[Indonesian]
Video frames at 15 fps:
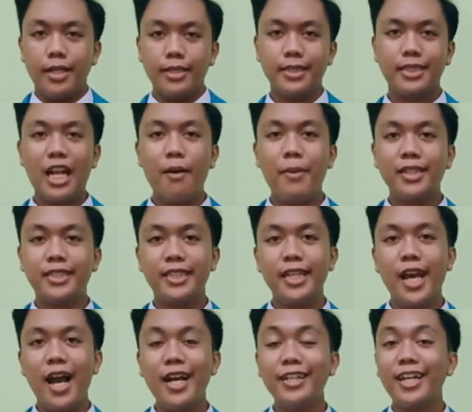Selamat
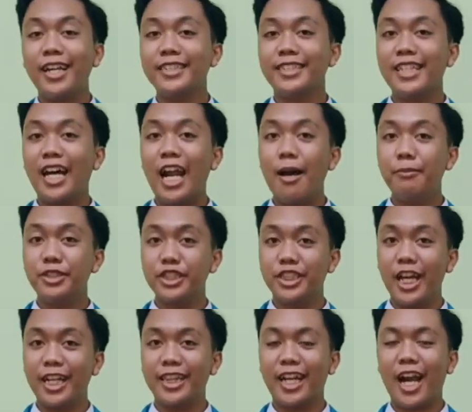siang dan salam
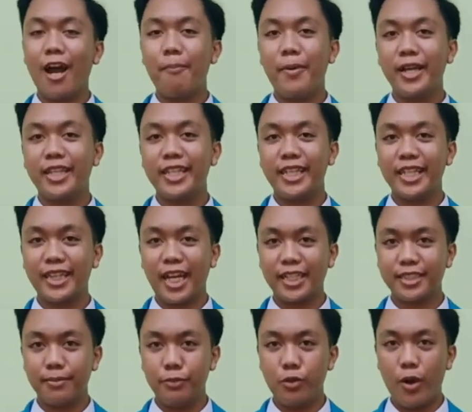sejahtera bagi kita
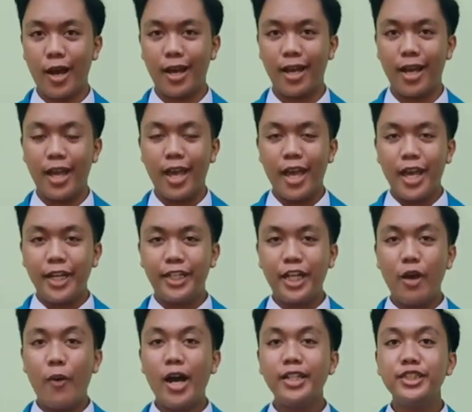semua.
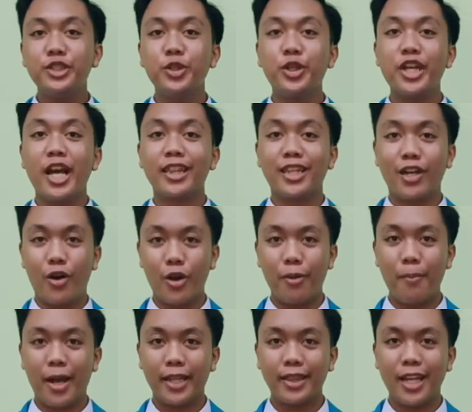Dewan juri yang
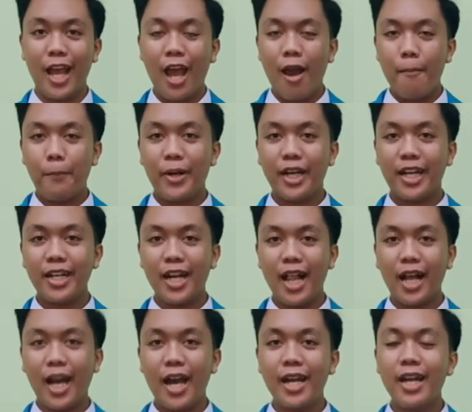terhormat,
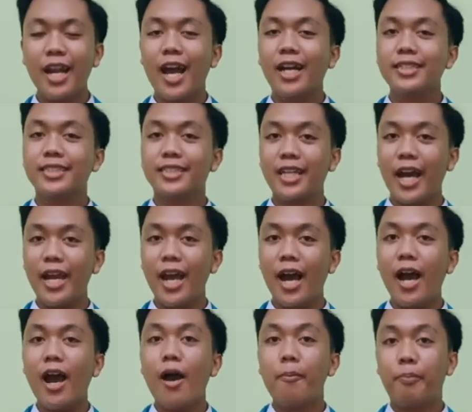perkenalkan saya
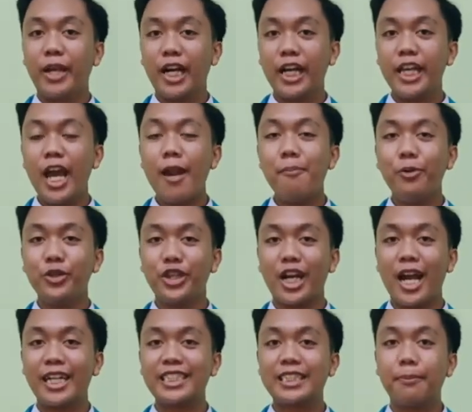Berlian
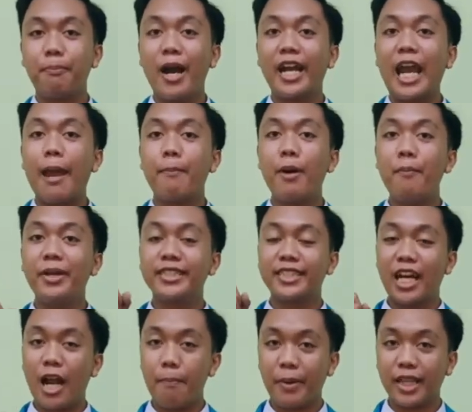Putra sebagai
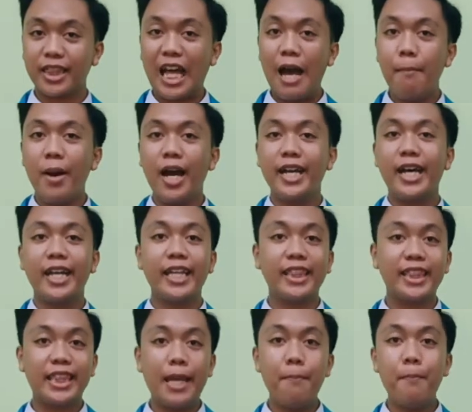pembicara pertama dari
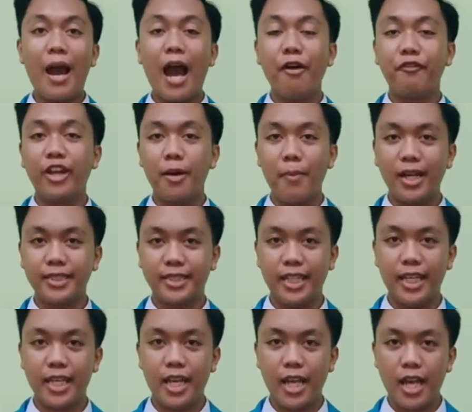tim afirmasi.